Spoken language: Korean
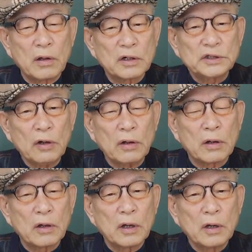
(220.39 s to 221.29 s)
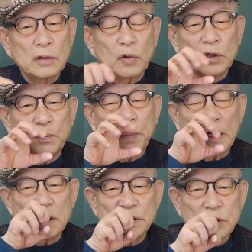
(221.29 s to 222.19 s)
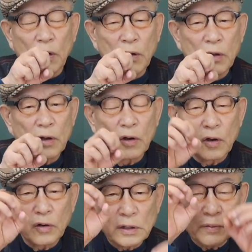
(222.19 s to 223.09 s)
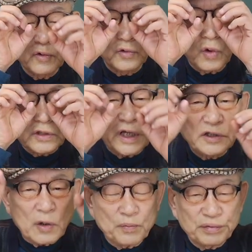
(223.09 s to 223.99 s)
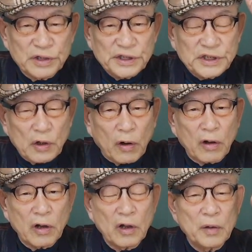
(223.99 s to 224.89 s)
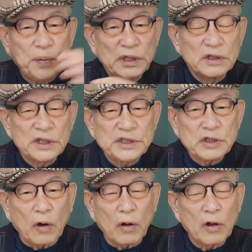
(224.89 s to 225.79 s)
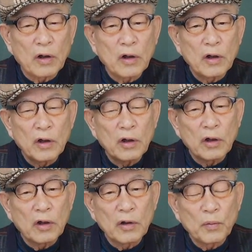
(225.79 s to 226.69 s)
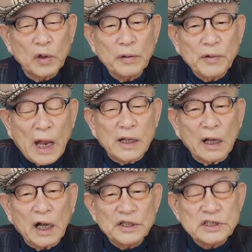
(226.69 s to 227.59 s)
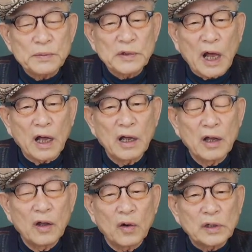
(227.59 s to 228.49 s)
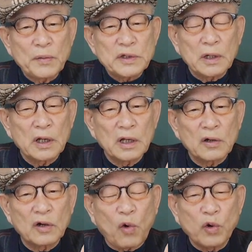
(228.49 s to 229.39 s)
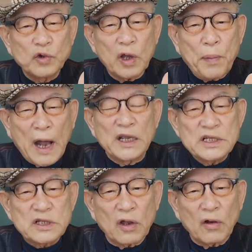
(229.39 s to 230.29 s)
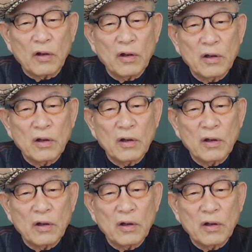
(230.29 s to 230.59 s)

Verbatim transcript: 그죠? 또 이빨이 있죠. 그 다음에 눈동자 있죠. 뿔 있죠. 비늘 있죠. 그 다음에 날개까지 있습니다. 그 다음에 그 공룡의 발이 있어요.